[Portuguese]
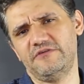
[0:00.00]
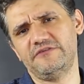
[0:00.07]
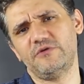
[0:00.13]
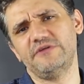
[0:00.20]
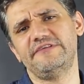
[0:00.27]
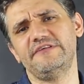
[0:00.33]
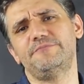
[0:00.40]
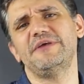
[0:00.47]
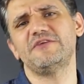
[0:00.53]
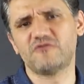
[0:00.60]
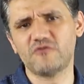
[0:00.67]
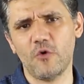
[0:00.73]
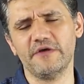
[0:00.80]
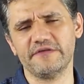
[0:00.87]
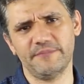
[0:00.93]
256
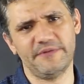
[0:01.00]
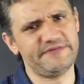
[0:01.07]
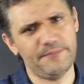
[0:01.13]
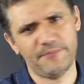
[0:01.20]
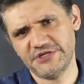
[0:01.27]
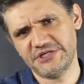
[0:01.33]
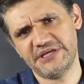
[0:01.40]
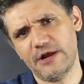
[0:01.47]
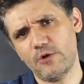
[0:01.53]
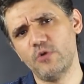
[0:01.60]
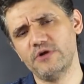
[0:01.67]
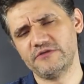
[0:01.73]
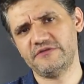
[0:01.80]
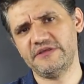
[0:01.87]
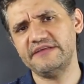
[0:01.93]
pessoas, mas você pode criar
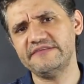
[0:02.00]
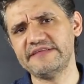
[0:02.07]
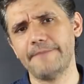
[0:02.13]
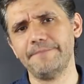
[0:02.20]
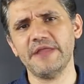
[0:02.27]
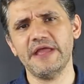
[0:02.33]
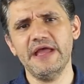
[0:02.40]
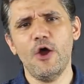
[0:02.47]
quantos você quiser.